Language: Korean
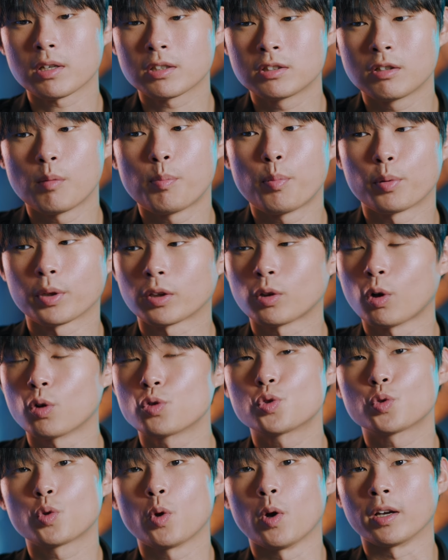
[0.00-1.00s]
그것보다 더
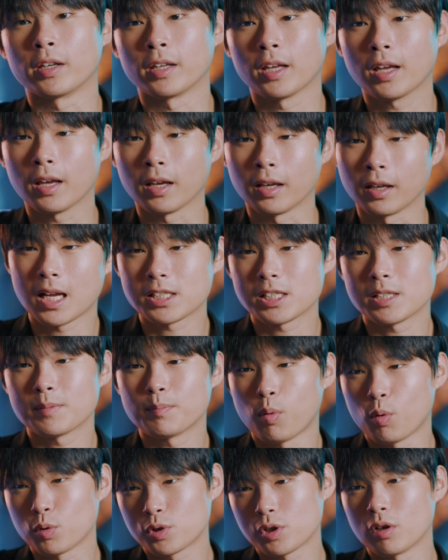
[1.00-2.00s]
중요한 게 사진
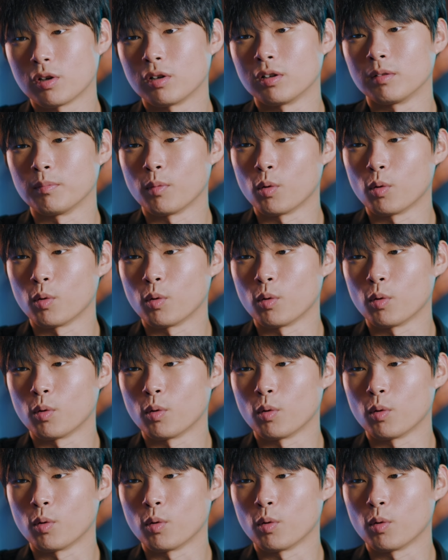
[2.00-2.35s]
보정,